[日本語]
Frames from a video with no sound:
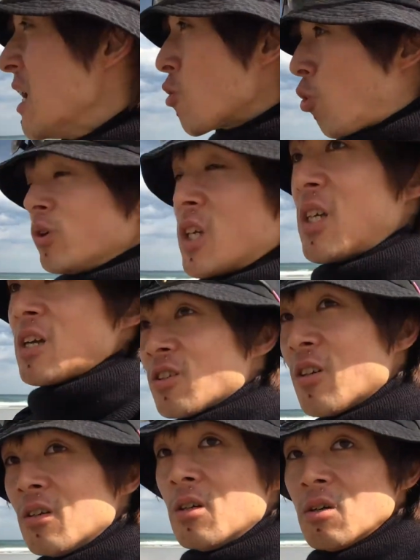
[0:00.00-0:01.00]
こうなってん
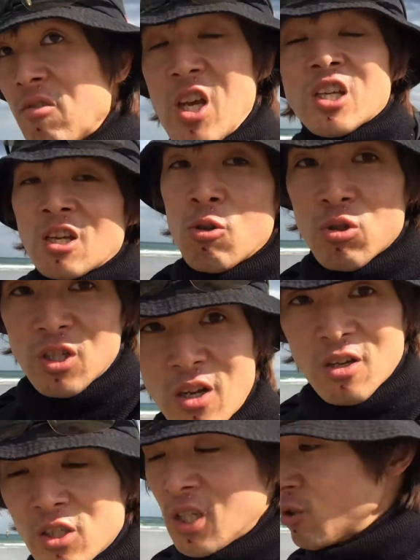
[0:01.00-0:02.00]
の不正選挙して
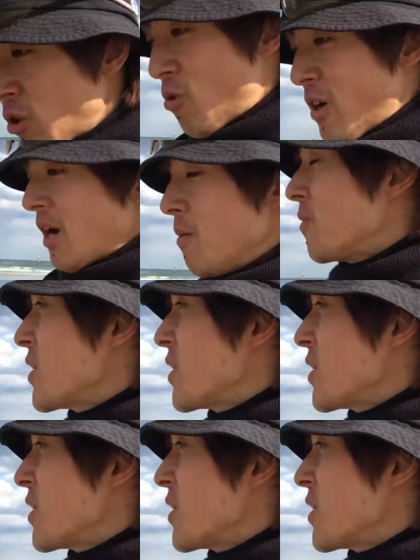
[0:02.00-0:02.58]
の知ってるぞこれ